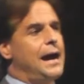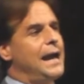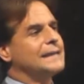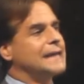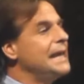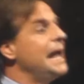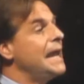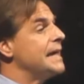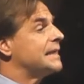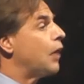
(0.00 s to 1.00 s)
A la salida de
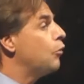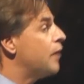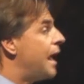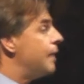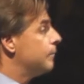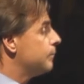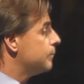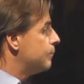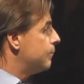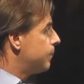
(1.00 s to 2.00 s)
la dictadura
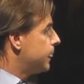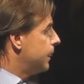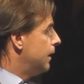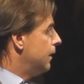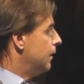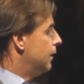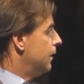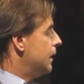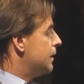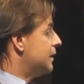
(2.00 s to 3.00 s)

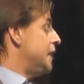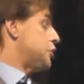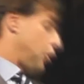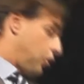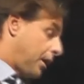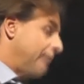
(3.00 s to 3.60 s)
dentro de los